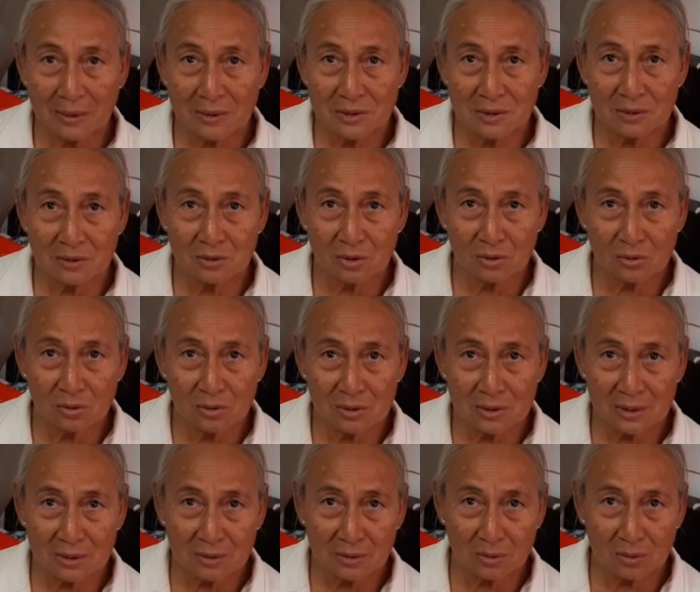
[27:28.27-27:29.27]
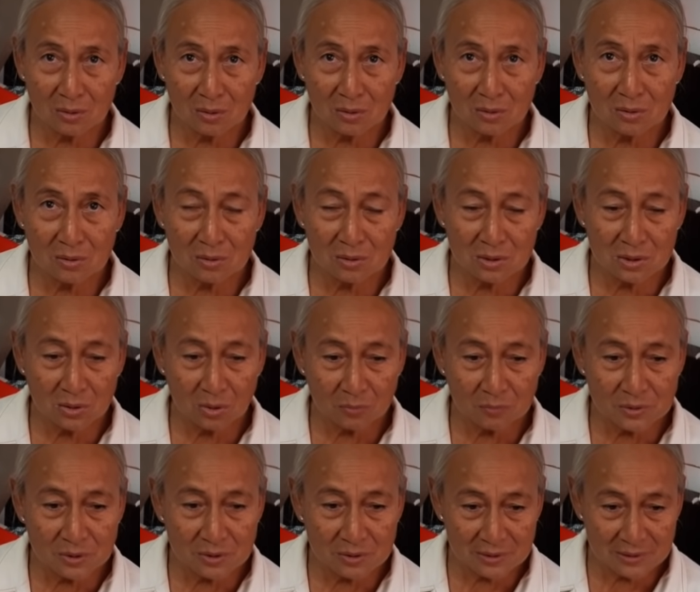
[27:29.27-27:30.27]
phải trừ cho nó chứ rồi chứ
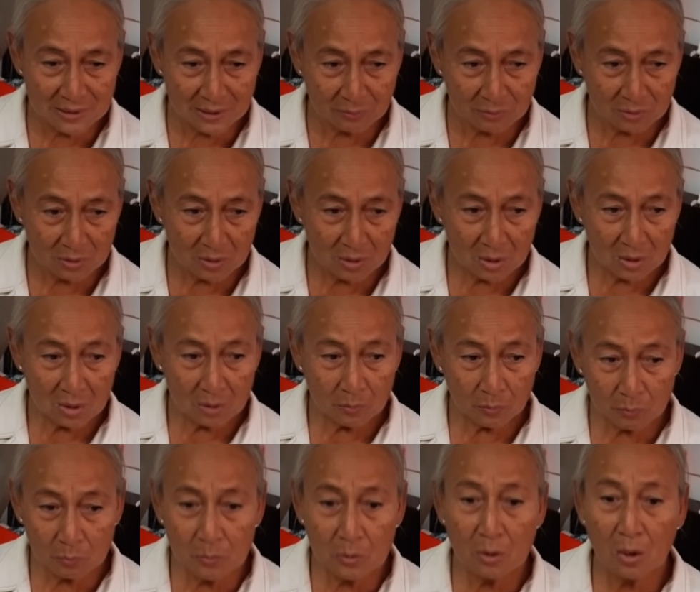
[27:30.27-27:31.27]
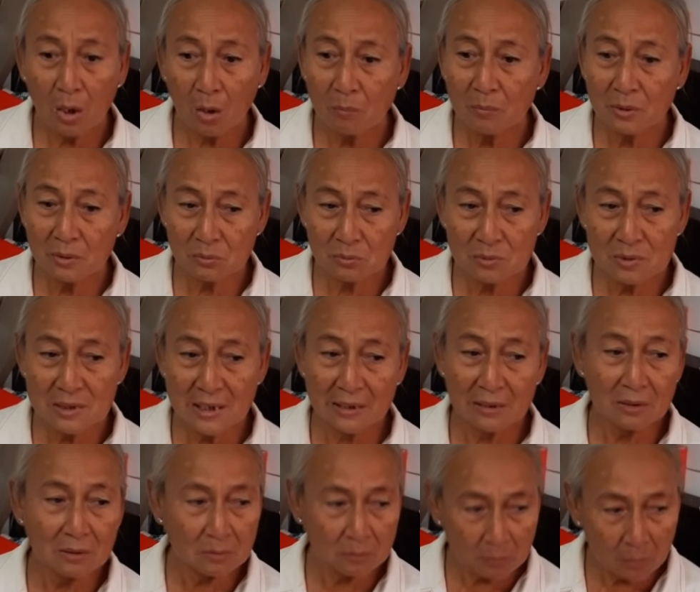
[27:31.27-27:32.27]
không trừ sao được Muốn bữa hổm là muốn
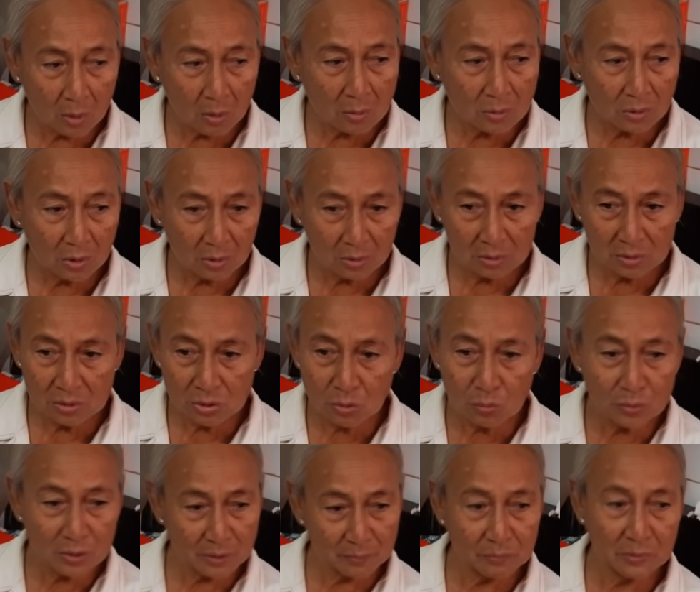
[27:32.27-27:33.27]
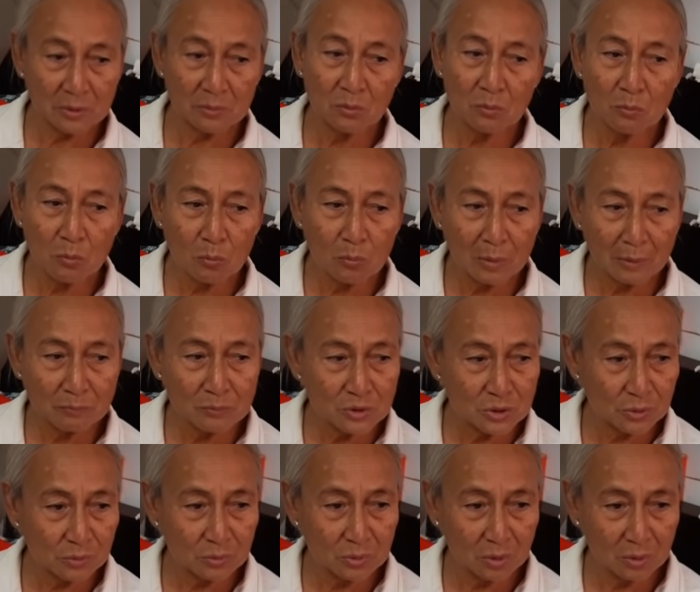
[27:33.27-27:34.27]
xài hết mó rồi Vô dịp mình muốn năm
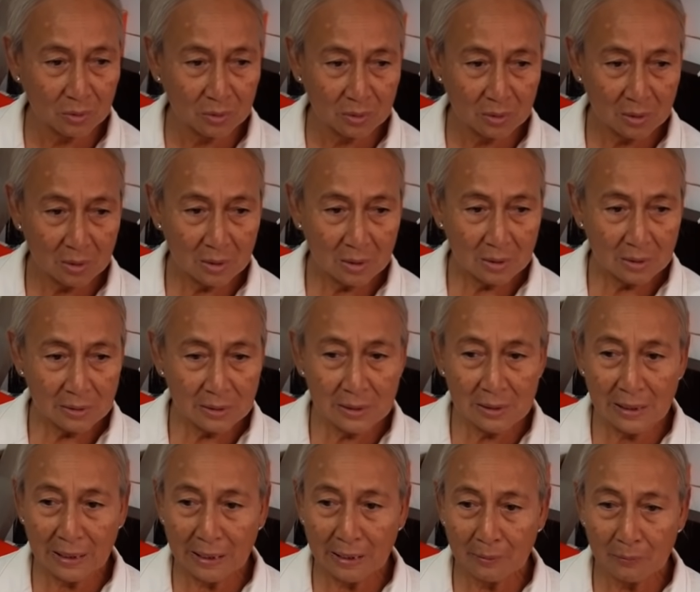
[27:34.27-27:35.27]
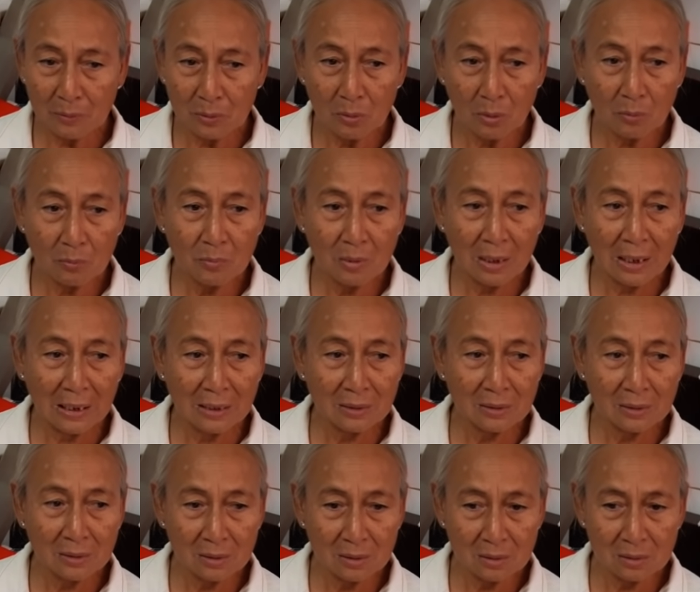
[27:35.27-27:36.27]
triệu rồi Với lại bữa hổm
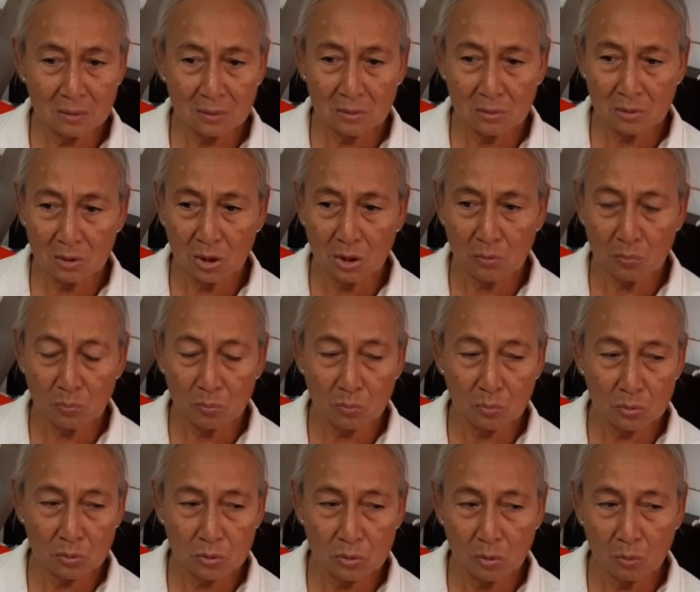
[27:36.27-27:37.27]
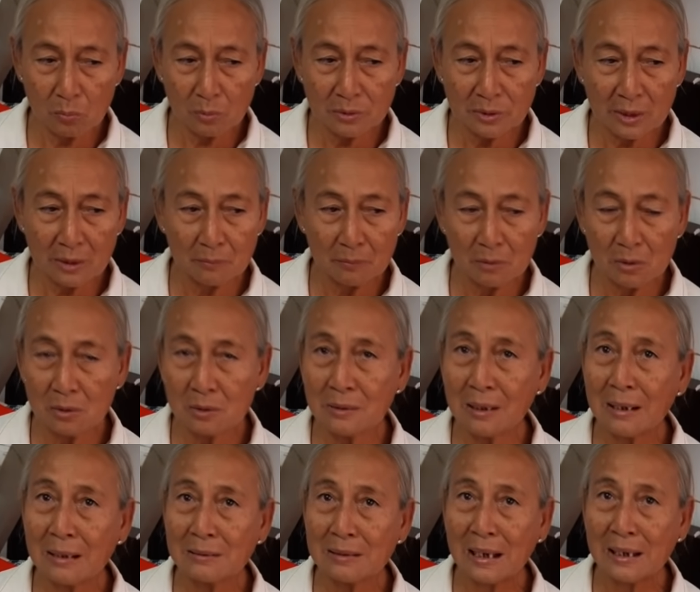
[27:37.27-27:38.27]
ăn ờ, thiêu không có tiền mà người
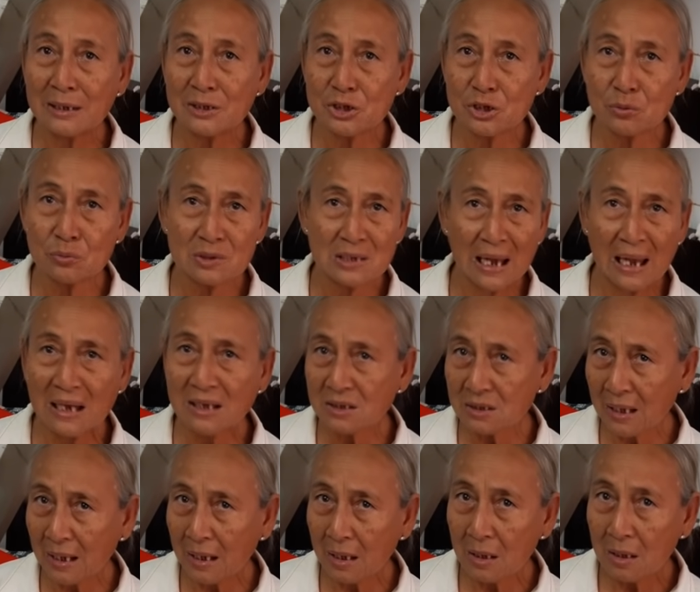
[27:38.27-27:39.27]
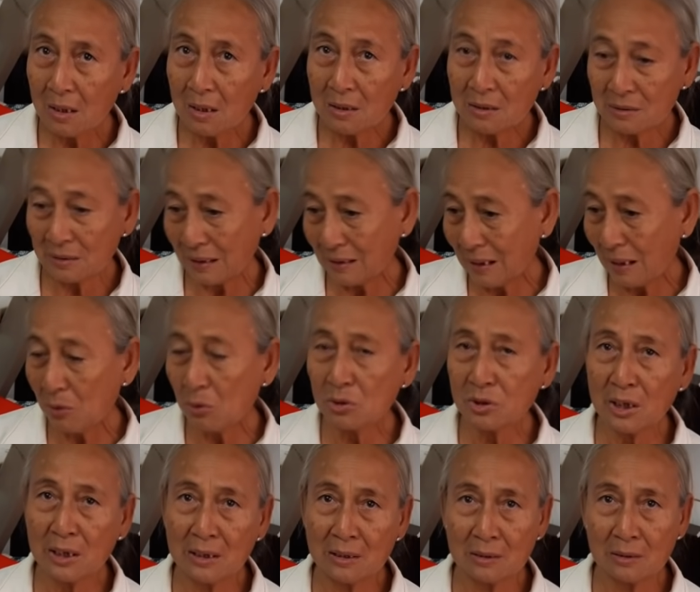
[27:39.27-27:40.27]
ta dạy chịu trả người ta Người ta thấy
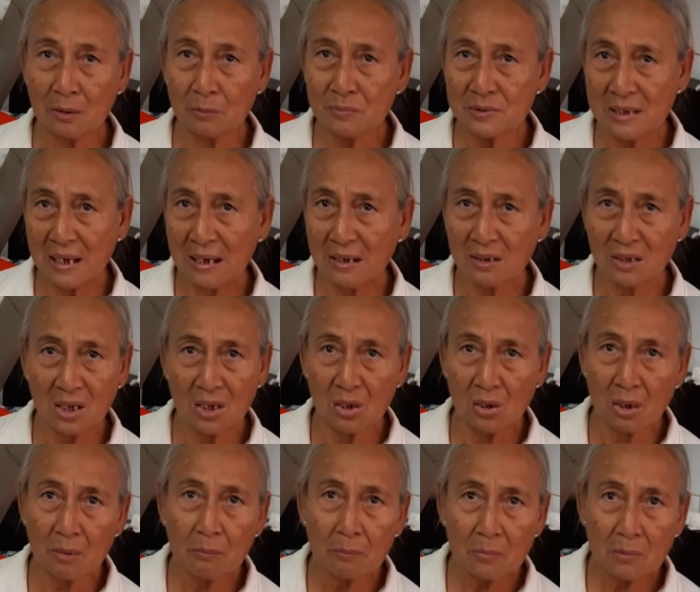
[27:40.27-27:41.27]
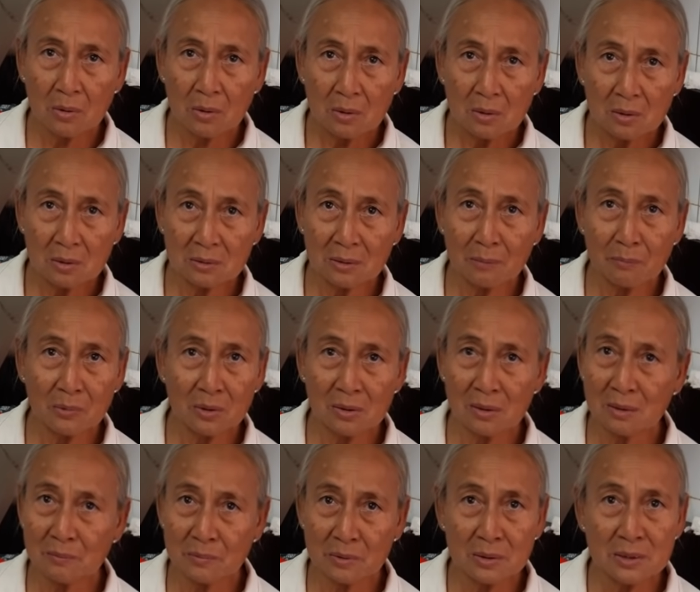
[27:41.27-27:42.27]
có tiền người ta không trả kỳ lắm Người ta
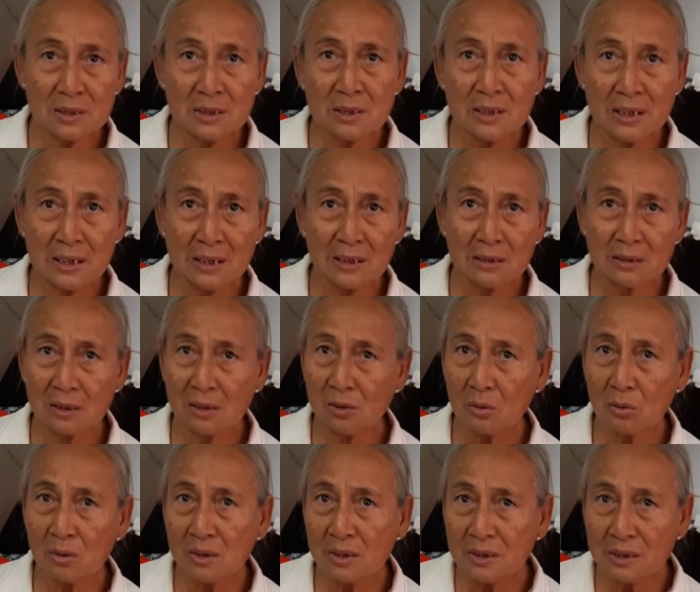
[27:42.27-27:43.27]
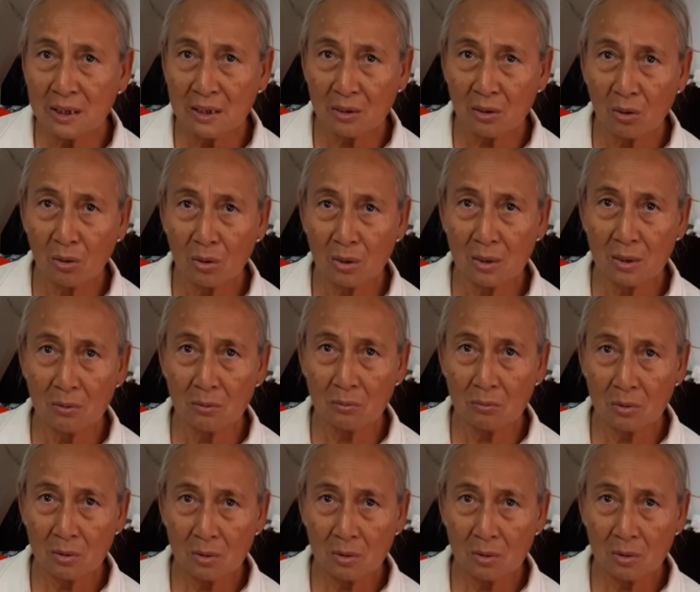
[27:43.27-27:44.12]
mừng là mừng nhiên nghĩa người ta đâu có lấy tiền lời đâu